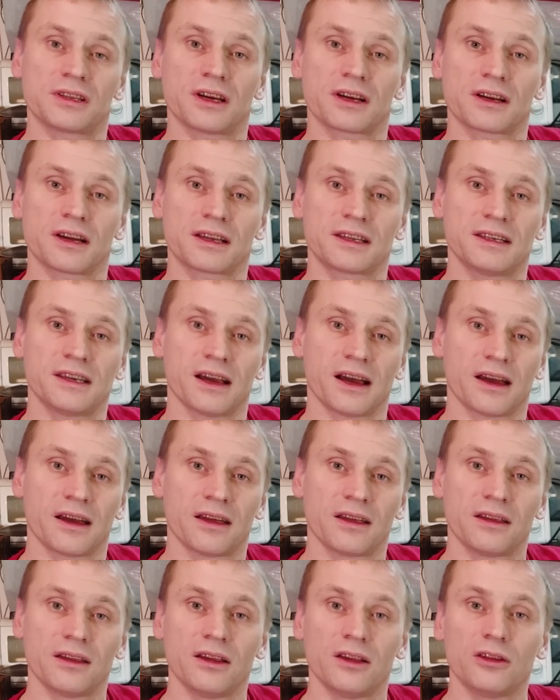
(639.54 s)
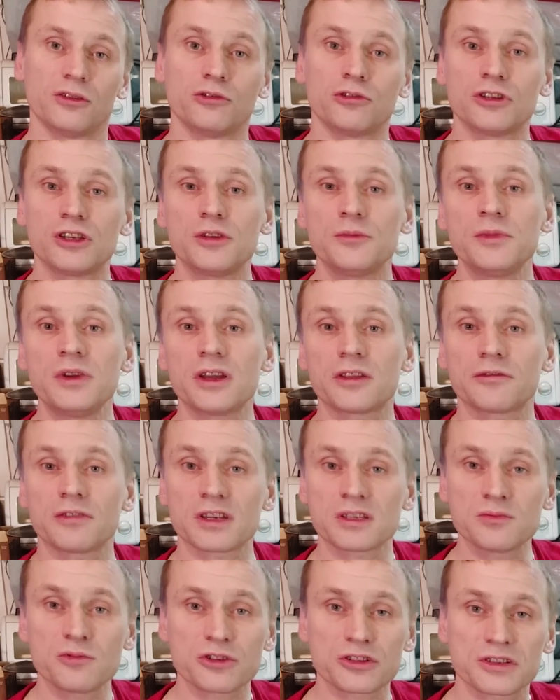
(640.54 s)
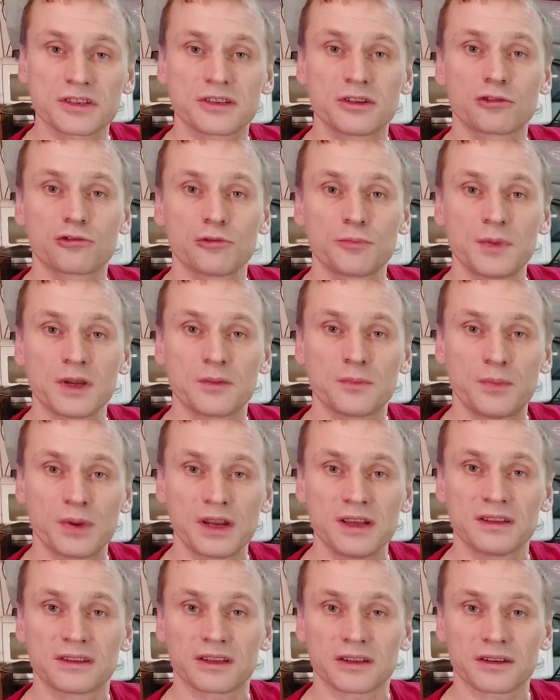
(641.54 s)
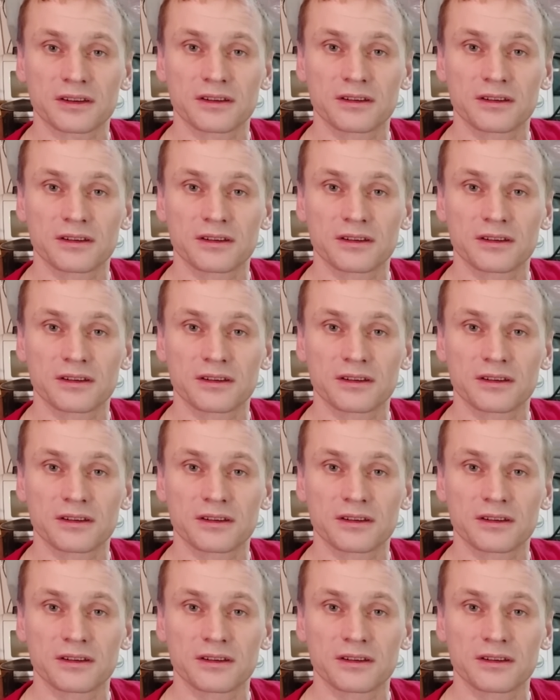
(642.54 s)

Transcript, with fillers: так, как я, но не имеют возможности купить принтер.